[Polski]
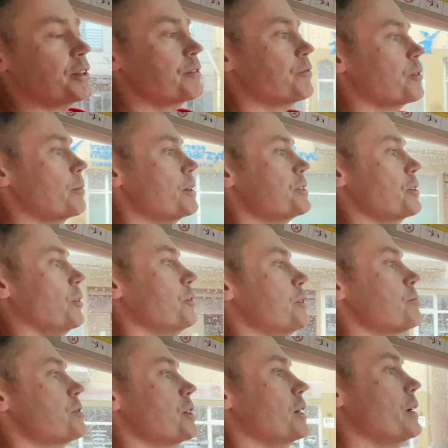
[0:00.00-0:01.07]
informacje o
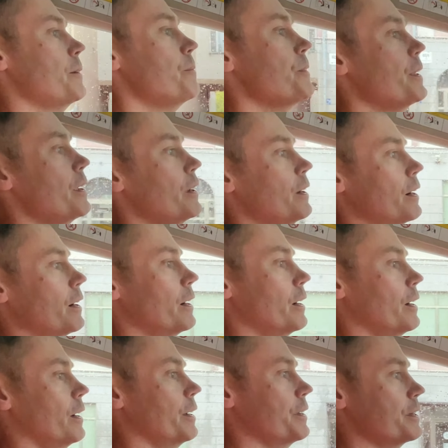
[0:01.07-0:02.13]
tym, że
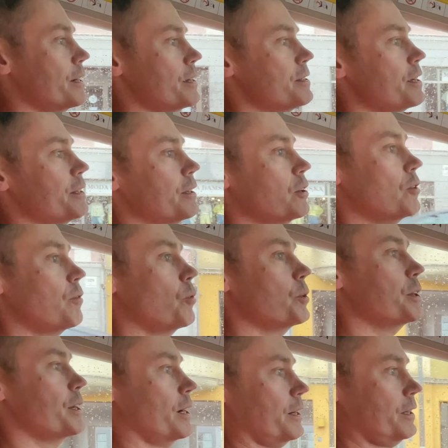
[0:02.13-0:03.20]
e, Iran zaatakował
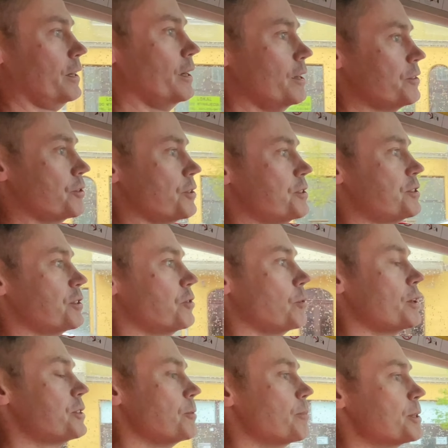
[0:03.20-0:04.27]
Irak, co jest
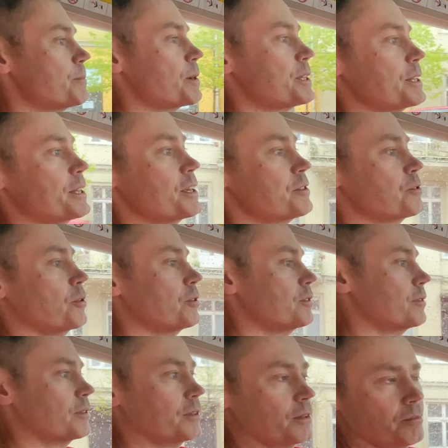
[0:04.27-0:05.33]
sytuacją bez precedensu
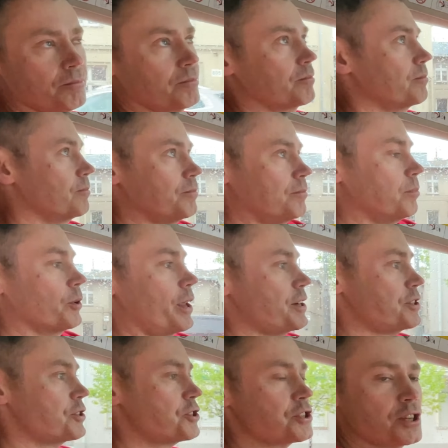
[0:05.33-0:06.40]
od e,
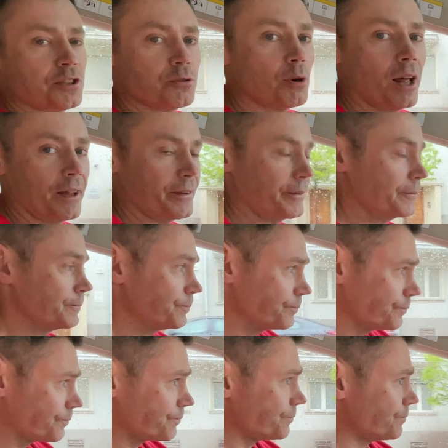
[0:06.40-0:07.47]
bodajże 30 lat,
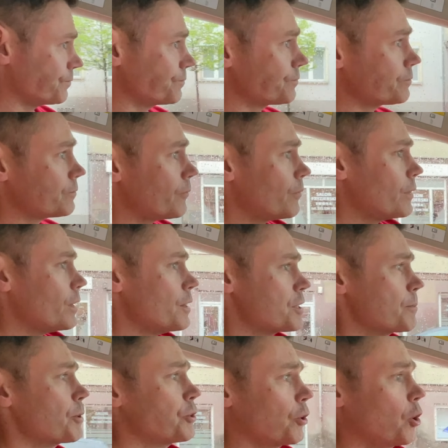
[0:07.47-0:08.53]

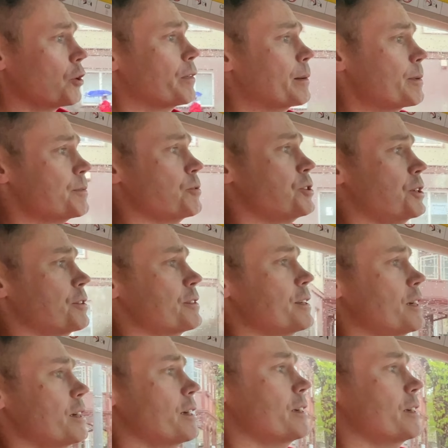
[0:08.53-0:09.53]
żeby ktokolwiek bezpośrednio za,